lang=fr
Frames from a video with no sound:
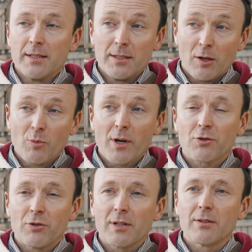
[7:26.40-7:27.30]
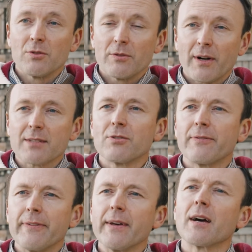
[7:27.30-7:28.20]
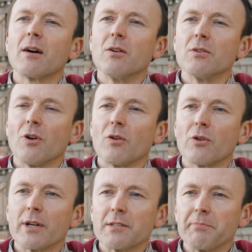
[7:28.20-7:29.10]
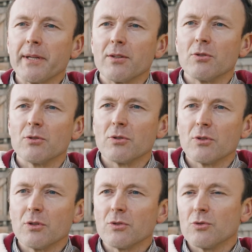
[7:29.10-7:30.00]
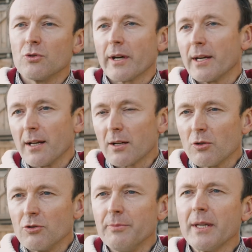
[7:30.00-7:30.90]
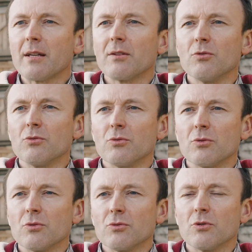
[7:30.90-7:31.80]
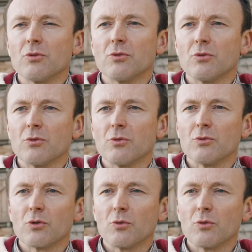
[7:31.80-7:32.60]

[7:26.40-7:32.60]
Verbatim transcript: Néanmoins, cela devra se faire euh, dans le respect de, règles agronomiques, de,